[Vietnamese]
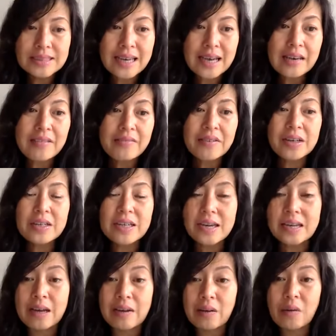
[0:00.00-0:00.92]
cái vấn
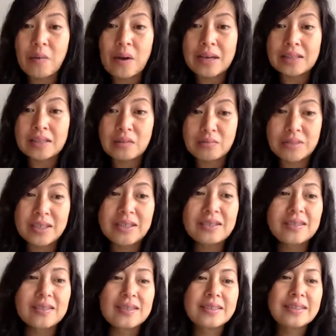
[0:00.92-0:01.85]
đề nào là quan trọng
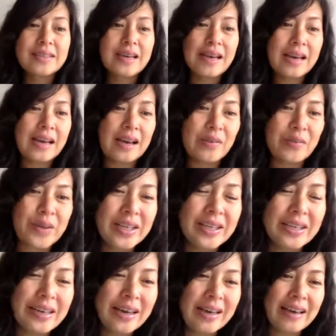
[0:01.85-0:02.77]
nhất à
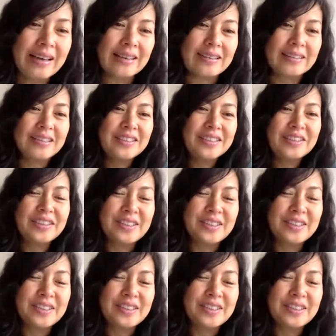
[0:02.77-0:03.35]
nguyên ca